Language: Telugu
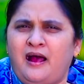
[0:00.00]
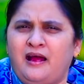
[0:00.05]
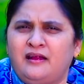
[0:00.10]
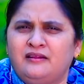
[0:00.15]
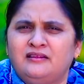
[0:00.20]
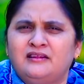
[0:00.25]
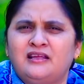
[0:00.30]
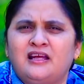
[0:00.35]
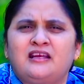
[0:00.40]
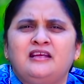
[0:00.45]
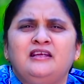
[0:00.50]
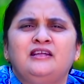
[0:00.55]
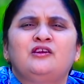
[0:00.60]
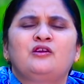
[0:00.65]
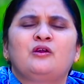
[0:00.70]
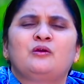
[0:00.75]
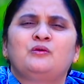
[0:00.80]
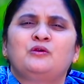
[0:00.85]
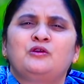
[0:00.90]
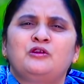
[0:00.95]
అందరికి
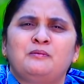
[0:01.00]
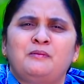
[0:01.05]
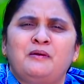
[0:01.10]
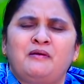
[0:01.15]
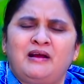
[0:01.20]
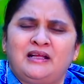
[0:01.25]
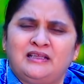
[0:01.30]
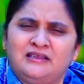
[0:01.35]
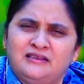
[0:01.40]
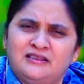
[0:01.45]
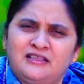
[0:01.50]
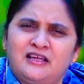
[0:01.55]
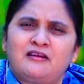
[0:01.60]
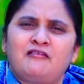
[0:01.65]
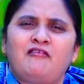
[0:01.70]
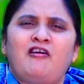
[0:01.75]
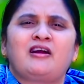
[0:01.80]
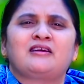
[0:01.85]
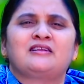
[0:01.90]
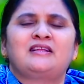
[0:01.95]
ఇంట్లో కుటుంబం
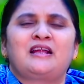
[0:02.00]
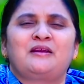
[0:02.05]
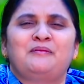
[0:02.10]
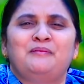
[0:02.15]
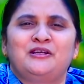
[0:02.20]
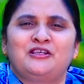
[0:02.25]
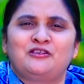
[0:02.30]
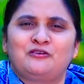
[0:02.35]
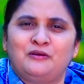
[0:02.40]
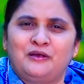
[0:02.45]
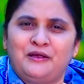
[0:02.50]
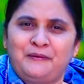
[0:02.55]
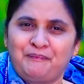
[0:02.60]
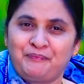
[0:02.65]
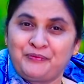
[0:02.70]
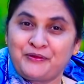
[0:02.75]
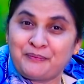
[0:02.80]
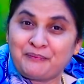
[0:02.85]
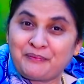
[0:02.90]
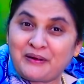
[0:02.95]
అందరూ వాగ్దానం పెట్టుకొని
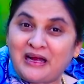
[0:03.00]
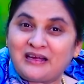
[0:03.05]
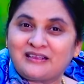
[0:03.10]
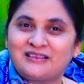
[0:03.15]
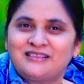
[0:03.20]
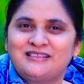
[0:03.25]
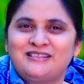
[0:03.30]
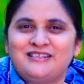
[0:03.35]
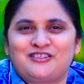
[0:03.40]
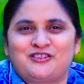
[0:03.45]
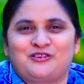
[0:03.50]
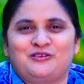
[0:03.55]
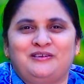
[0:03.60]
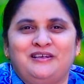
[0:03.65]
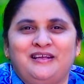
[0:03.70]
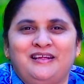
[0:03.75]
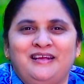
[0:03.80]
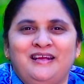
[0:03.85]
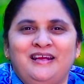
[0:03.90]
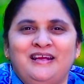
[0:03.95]
ప్రార్థన
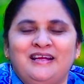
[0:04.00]
చేసుకోండి